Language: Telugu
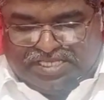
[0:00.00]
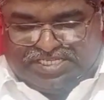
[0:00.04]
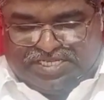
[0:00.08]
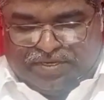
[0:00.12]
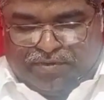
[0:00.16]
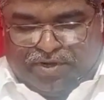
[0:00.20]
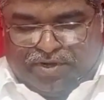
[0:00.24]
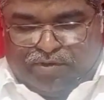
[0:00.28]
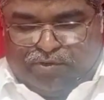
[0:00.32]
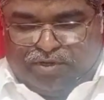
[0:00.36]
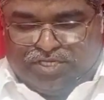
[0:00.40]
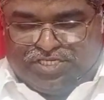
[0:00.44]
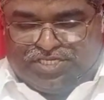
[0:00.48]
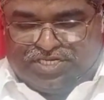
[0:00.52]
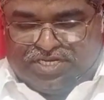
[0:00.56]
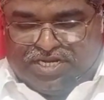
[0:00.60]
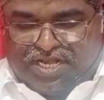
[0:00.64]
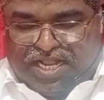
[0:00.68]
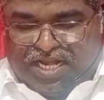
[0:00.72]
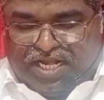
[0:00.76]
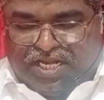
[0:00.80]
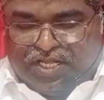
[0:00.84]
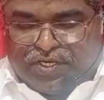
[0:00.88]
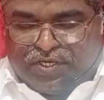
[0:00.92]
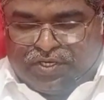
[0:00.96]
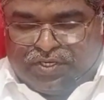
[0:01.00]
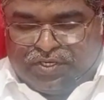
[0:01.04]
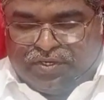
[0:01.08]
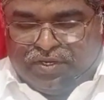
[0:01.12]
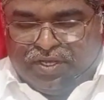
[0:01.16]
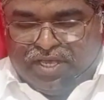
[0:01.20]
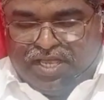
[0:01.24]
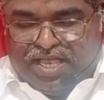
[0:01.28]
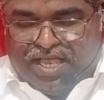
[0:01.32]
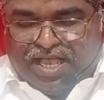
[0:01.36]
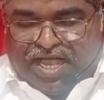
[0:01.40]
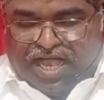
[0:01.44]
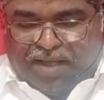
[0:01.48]
చివరి వచ్చినాల్లో
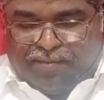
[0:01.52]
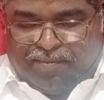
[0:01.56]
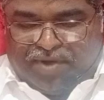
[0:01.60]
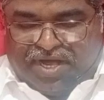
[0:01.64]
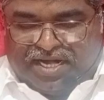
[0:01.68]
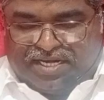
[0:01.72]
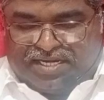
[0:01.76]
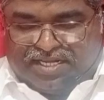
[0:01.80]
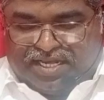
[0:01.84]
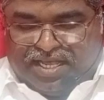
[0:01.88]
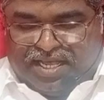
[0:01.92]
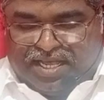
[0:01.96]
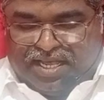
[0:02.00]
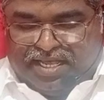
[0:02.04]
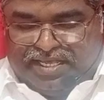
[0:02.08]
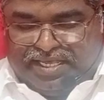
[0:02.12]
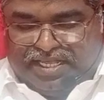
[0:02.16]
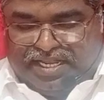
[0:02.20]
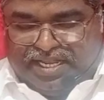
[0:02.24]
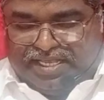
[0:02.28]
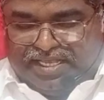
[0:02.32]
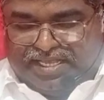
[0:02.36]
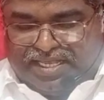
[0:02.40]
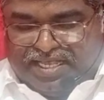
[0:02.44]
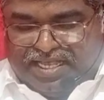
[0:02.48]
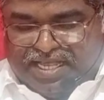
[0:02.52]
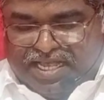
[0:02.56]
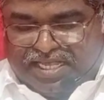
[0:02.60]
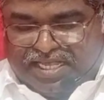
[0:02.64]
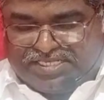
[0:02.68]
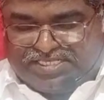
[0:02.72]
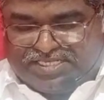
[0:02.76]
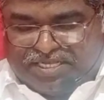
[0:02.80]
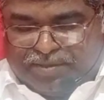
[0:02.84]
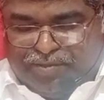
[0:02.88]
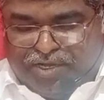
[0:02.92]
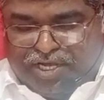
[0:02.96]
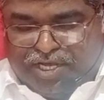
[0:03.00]
ఆ మాట ఈ రీతిగా
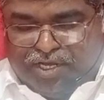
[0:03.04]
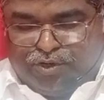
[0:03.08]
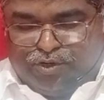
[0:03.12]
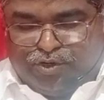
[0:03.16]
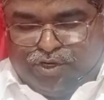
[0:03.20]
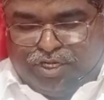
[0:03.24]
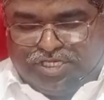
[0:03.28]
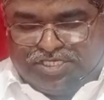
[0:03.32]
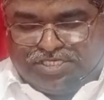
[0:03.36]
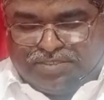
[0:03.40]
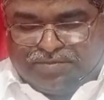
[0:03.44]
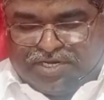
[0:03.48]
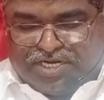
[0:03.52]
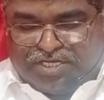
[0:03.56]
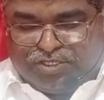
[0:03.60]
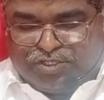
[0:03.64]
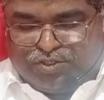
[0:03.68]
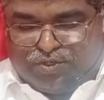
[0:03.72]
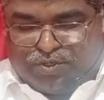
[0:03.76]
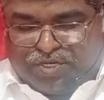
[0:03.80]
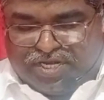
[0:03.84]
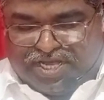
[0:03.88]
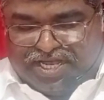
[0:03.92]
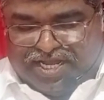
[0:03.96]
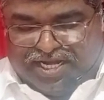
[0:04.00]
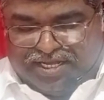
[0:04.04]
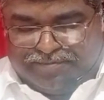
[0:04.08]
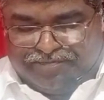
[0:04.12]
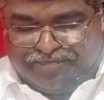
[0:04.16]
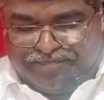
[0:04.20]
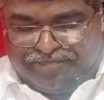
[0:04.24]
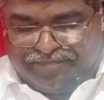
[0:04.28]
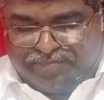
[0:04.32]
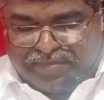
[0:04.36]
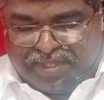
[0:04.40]
సమయలు గురించి మనం చూడగలం